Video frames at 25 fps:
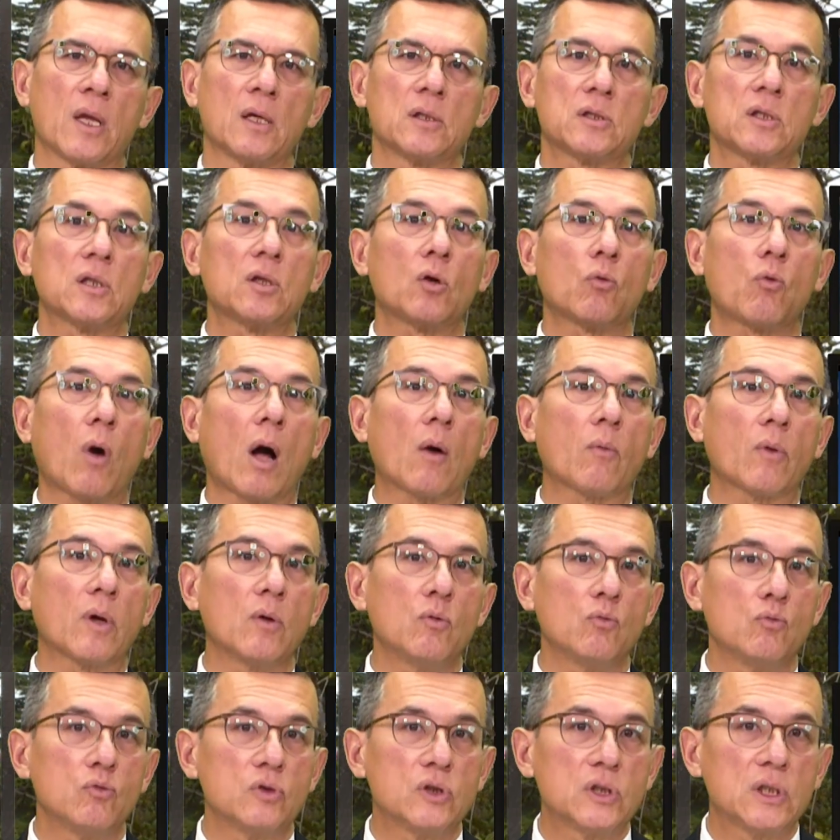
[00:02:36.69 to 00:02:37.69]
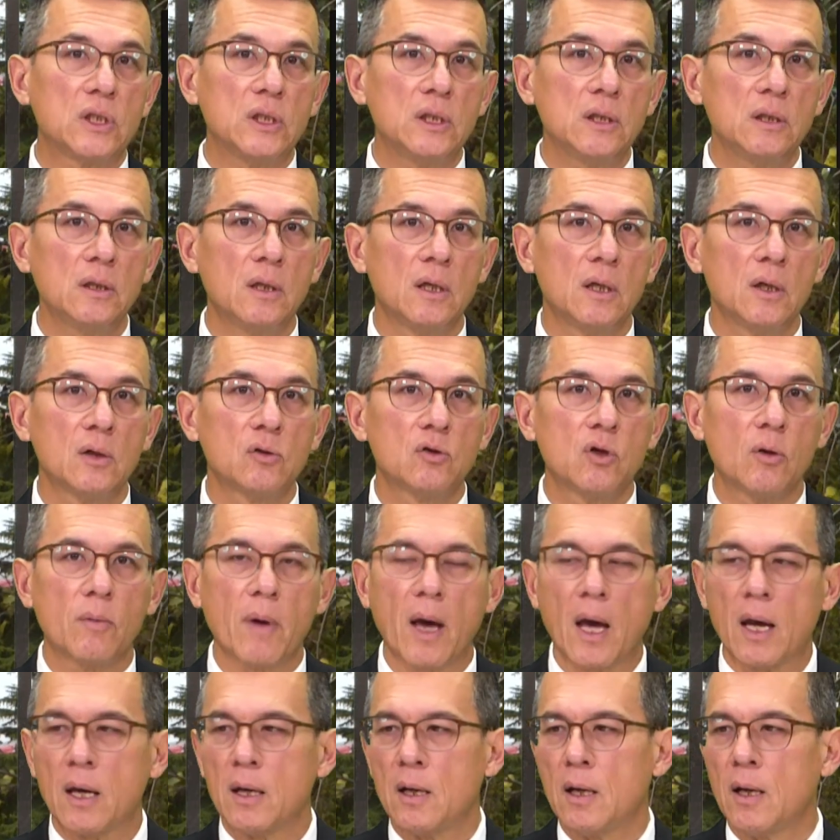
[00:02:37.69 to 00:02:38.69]
接着华为五 G，对不
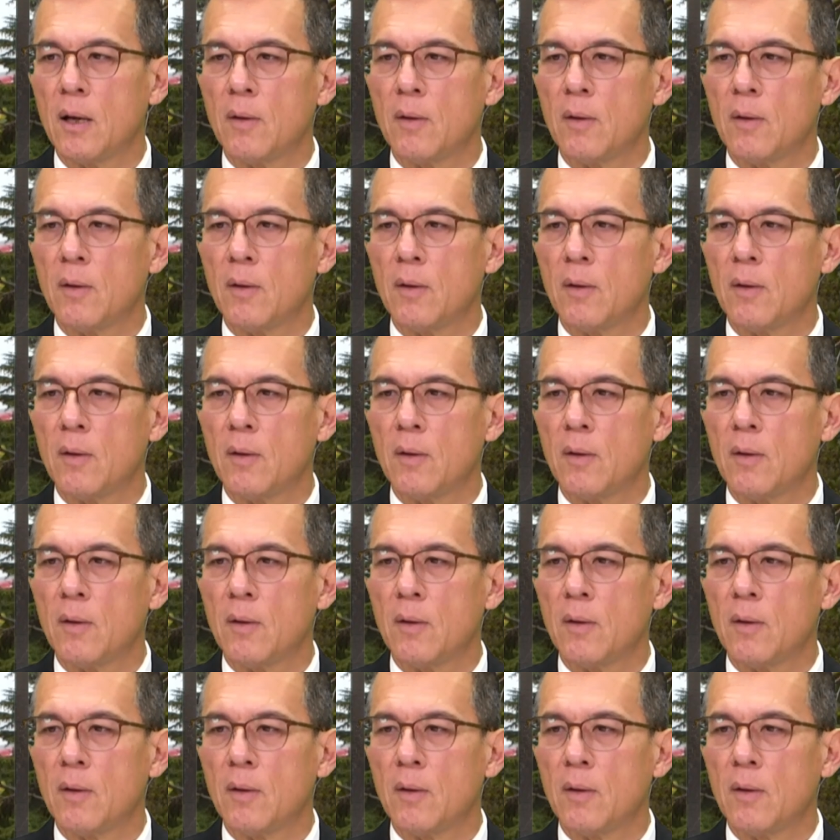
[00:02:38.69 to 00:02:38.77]
对？